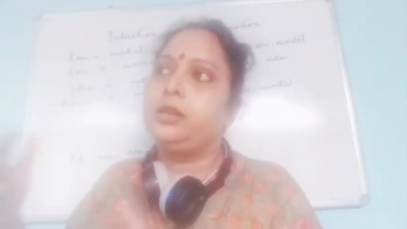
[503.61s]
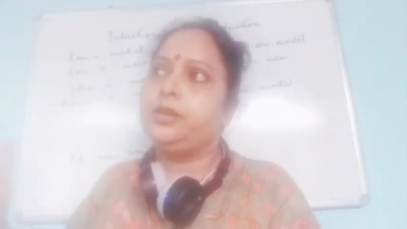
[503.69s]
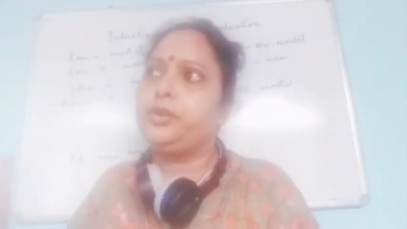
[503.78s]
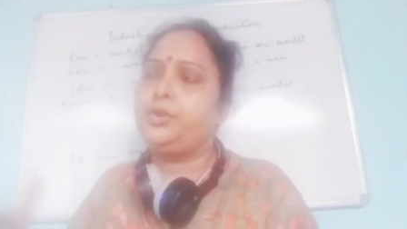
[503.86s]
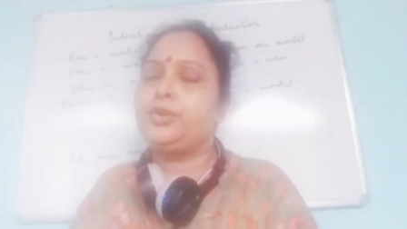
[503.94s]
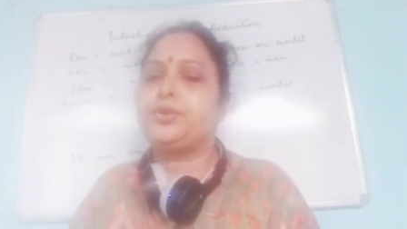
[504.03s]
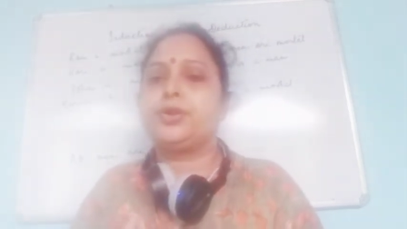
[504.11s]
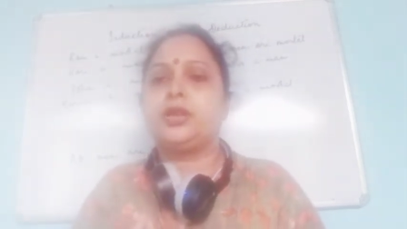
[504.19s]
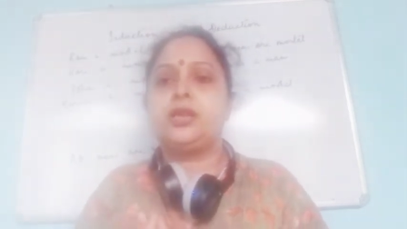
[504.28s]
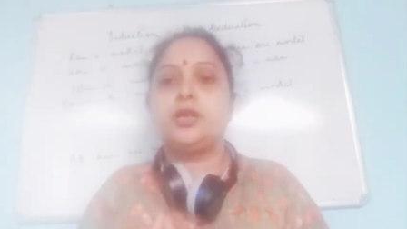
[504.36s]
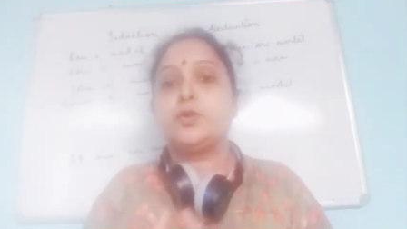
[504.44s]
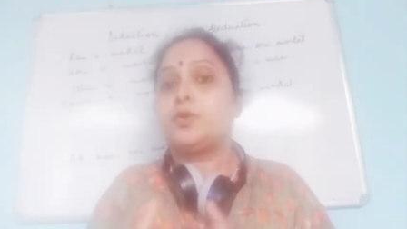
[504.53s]
দ্বিতীয় জনকে
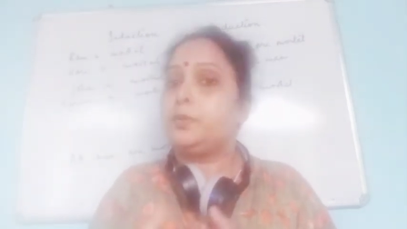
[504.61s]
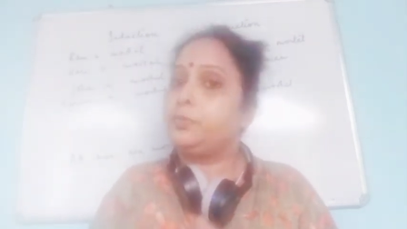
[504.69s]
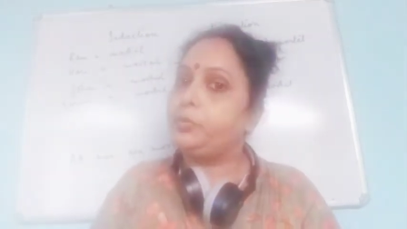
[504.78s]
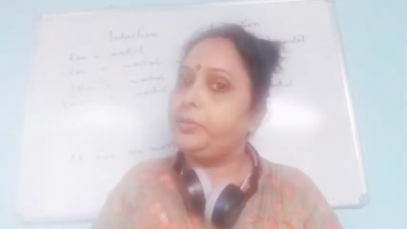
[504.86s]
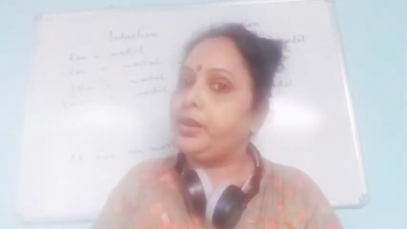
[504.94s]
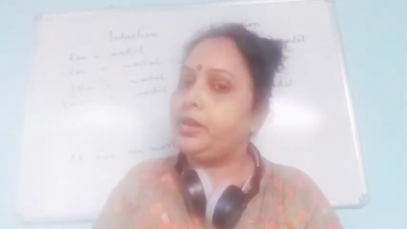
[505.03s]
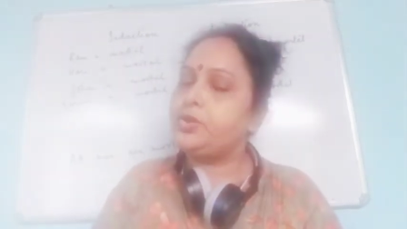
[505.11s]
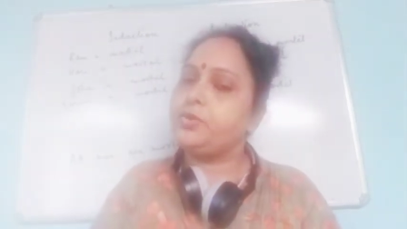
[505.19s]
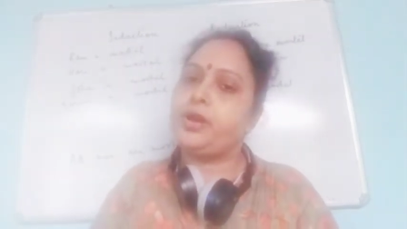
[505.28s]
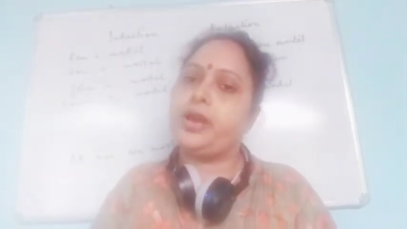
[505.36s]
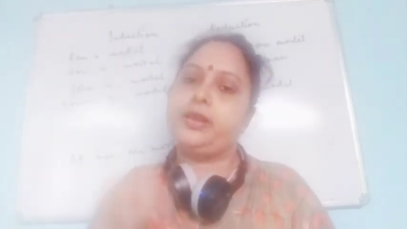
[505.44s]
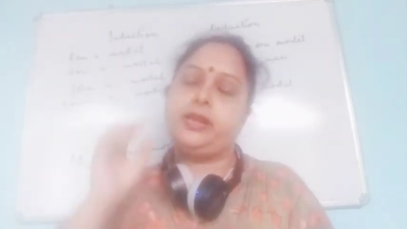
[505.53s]
জিজ্ঞেস করলাম তুমি নিয়েছো
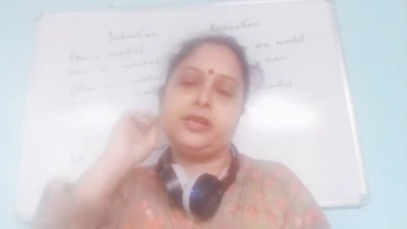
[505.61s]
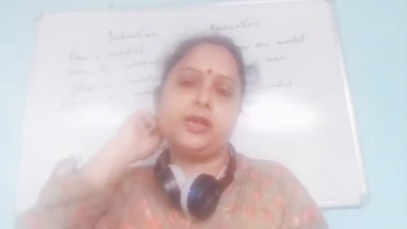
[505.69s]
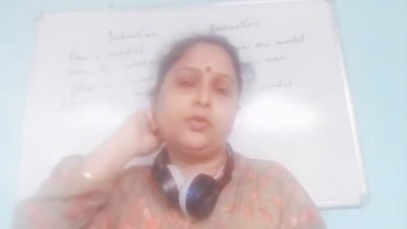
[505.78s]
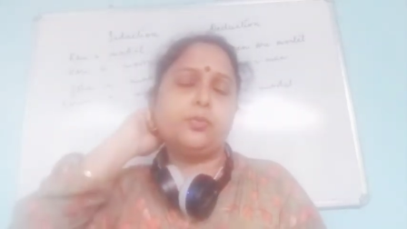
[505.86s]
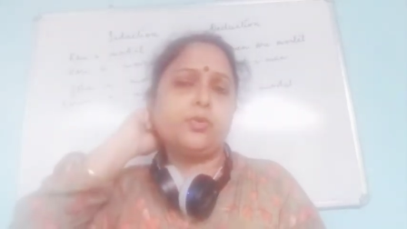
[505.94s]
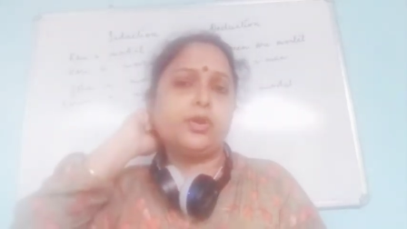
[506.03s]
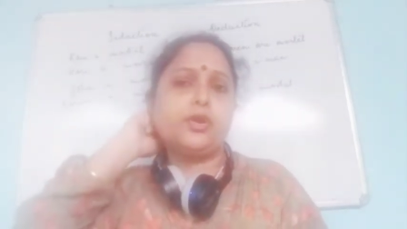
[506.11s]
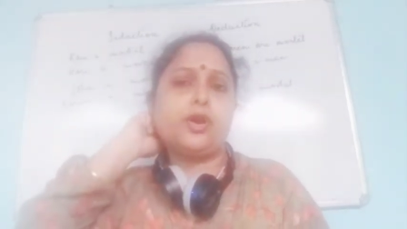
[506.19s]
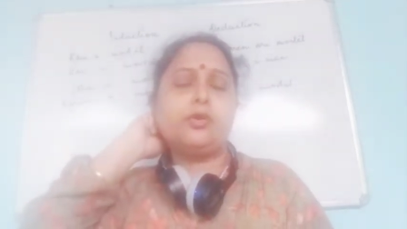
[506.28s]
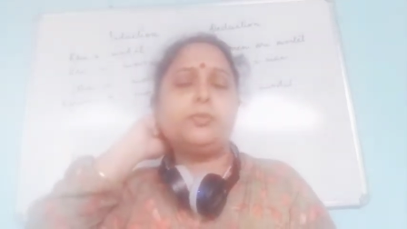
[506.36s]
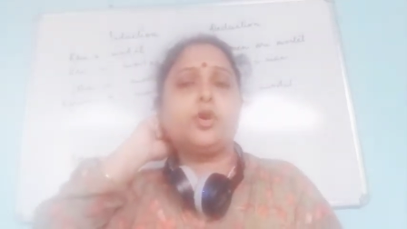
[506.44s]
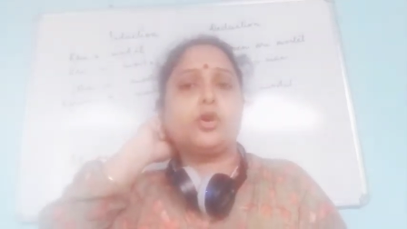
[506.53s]
হ্যাঁ নিয়েছি এরকম করে
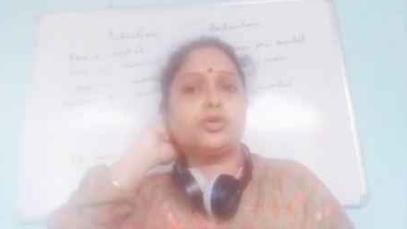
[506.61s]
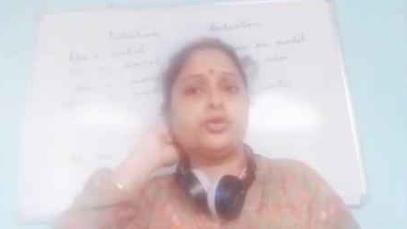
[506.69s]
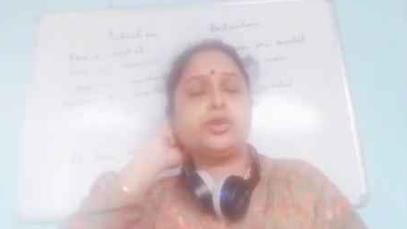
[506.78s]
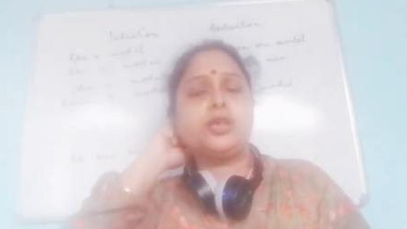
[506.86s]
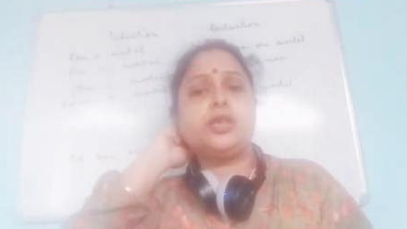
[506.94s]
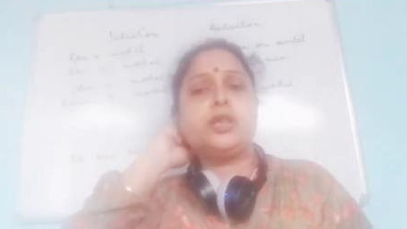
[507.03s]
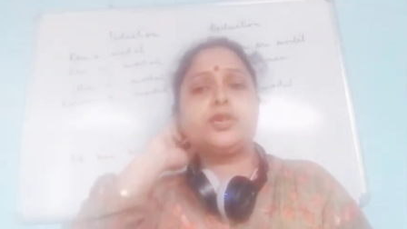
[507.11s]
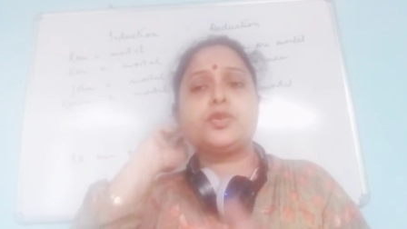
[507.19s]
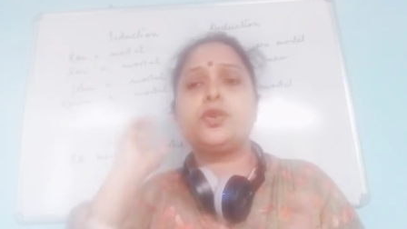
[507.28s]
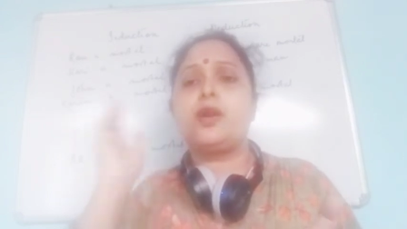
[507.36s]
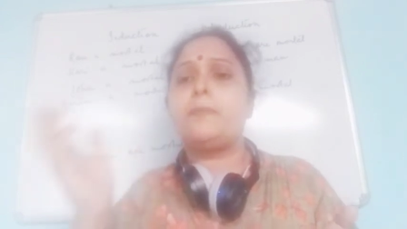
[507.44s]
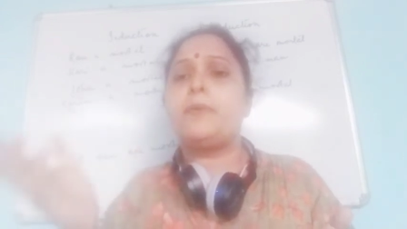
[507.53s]
ধরুন দশজনকে জিজ্ঞেস
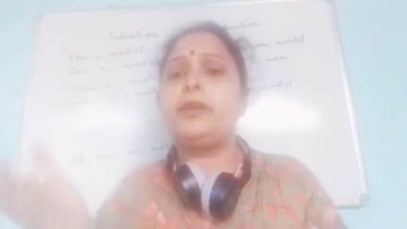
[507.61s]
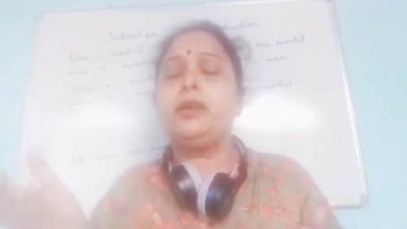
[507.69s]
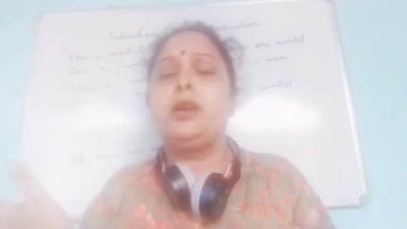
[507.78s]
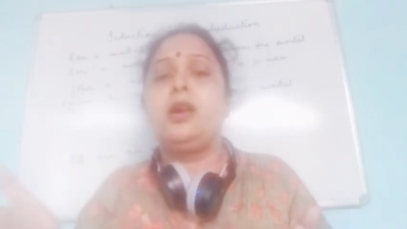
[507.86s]
করার পরে